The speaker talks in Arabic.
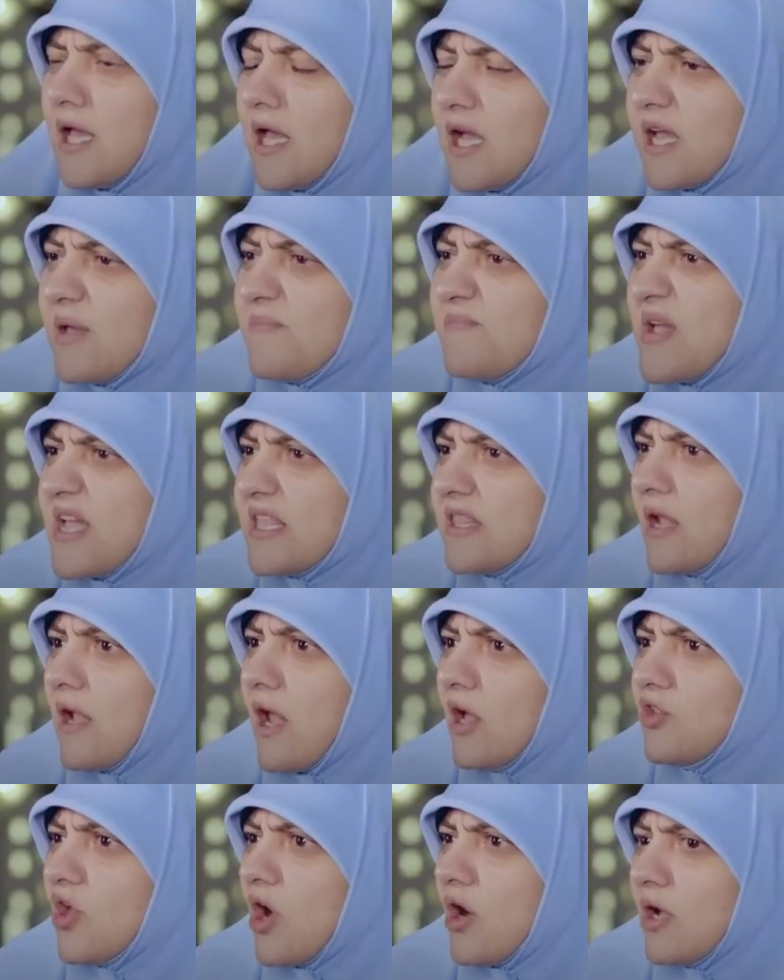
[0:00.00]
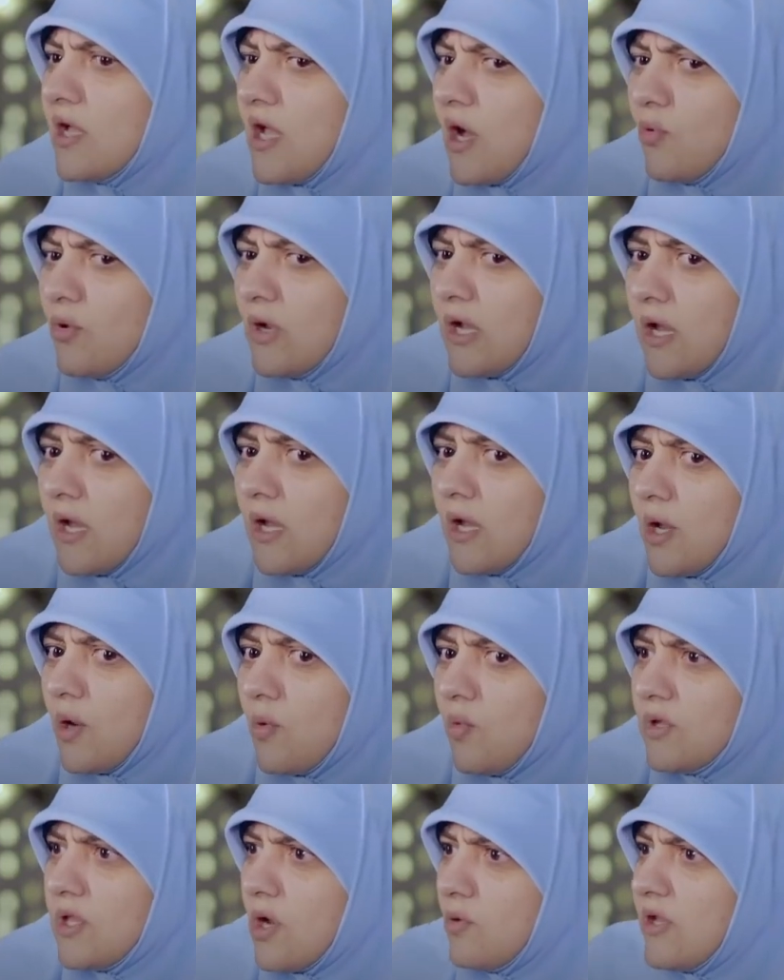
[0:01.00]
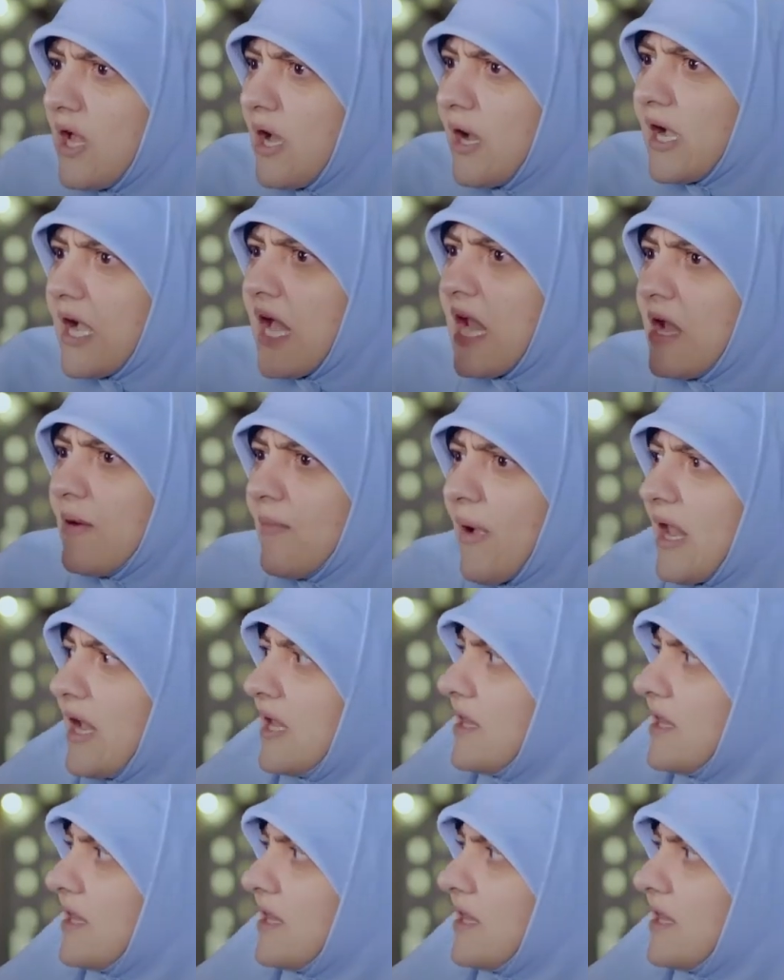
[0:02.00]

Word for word: ايه كميه القضايا وال... وده وده اتكلم